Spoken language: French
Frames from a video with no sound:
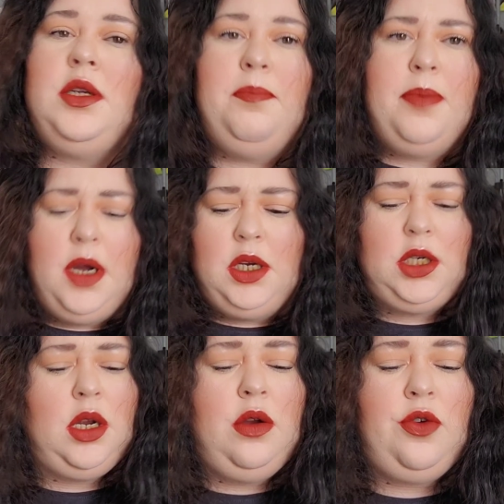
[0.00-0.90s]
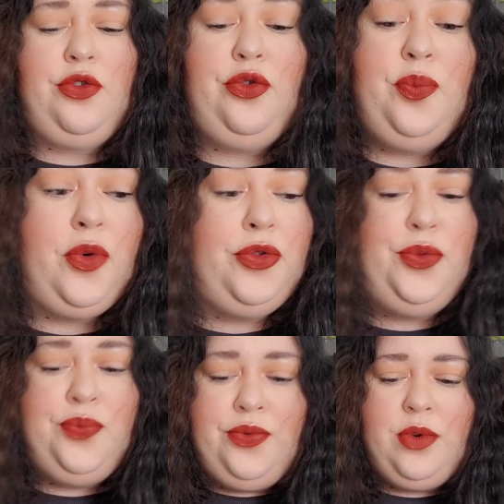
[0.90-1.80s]
J'aime pas la chaleur, je
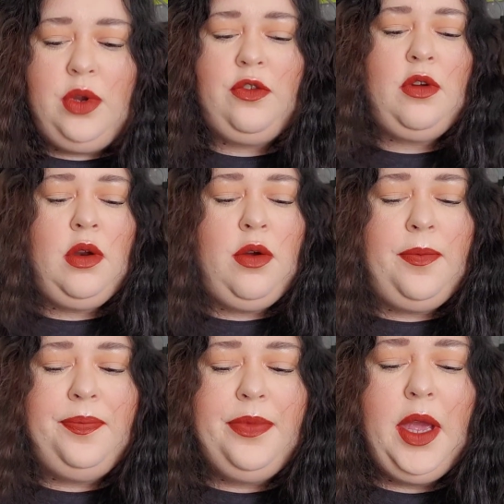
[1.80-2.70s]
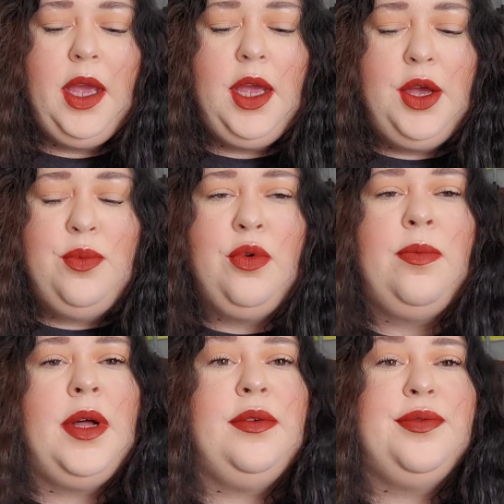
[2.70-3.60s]
supporte plus la chaleur.
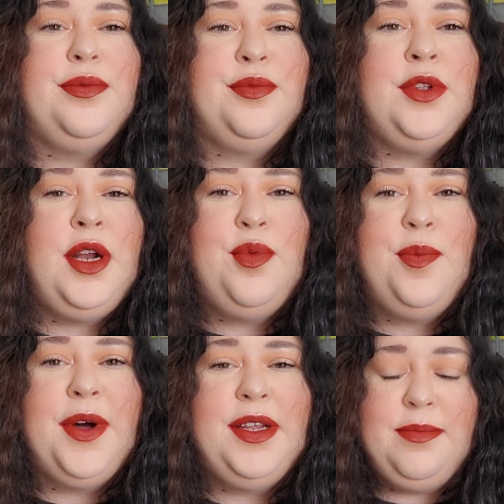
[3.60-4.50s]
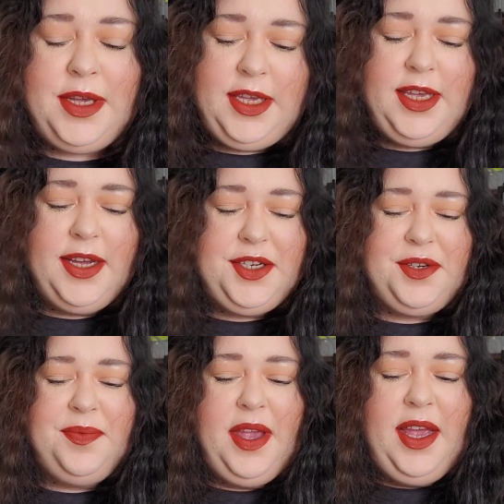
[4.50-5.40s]
Bon, bref, on est là pour parler de
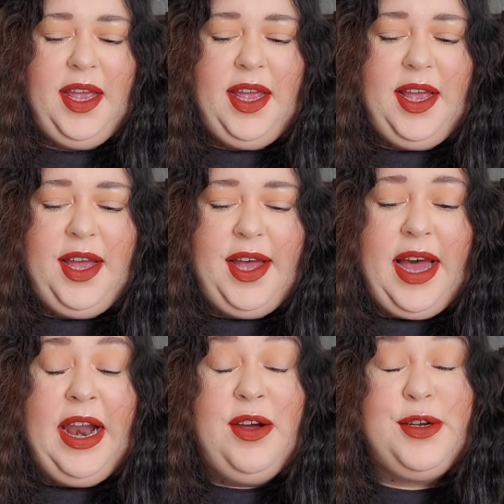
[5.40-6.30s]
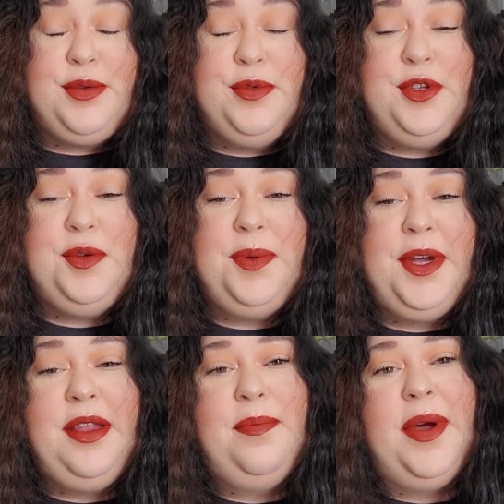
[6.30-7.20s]
maquillage. Alors, je me suis
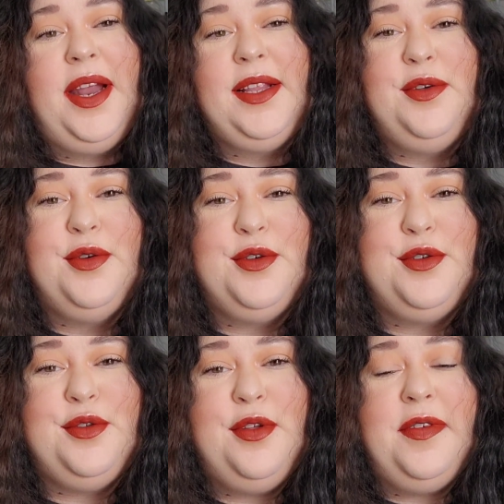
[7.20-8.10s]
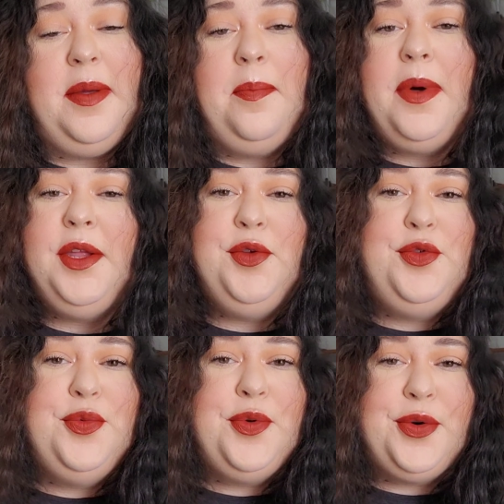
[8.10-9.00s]
pris une palette que je ne devais pas du
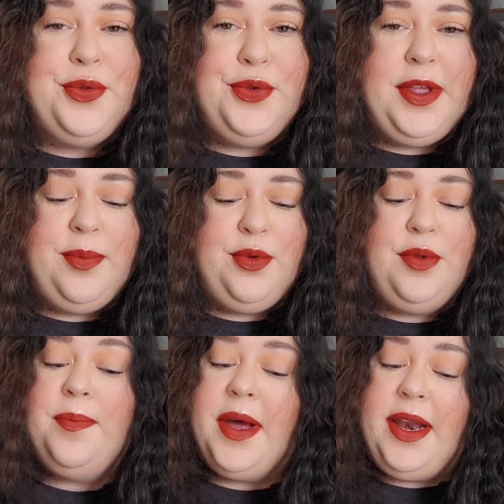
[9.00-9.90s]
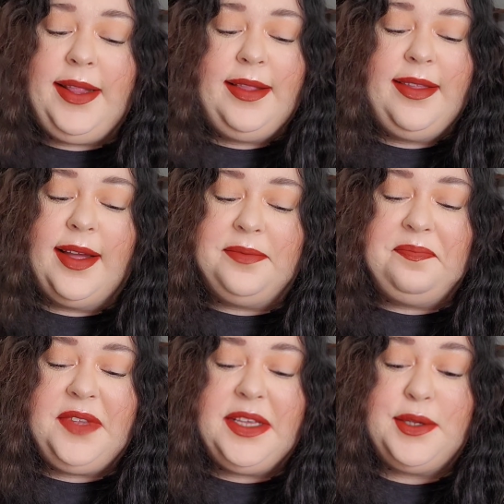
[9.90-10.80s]
tout prendre au début, une palette teint,
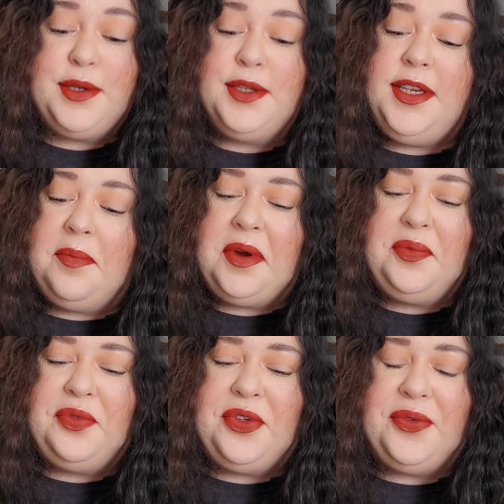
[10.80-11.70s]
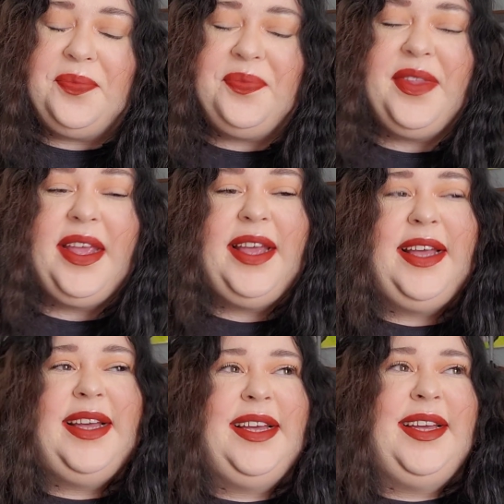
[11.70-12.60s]
qui est sortie il n'y a pas longtemps.
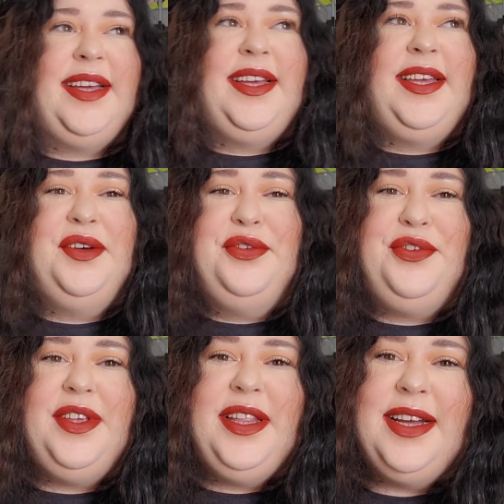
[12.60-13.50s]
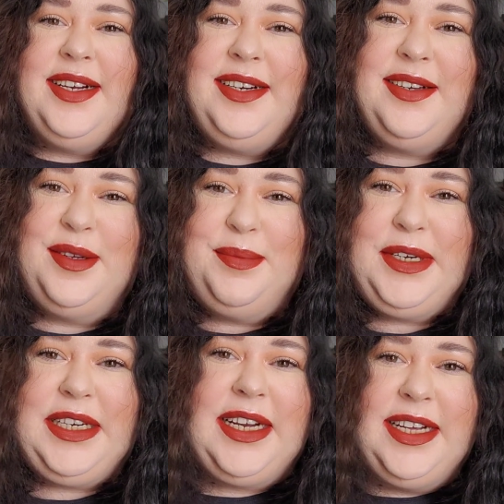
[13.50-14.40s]
Et au final, euh,
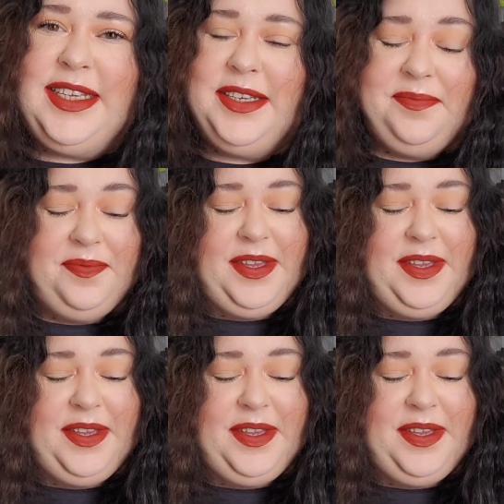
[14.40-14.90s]
bah, j'ai craqué.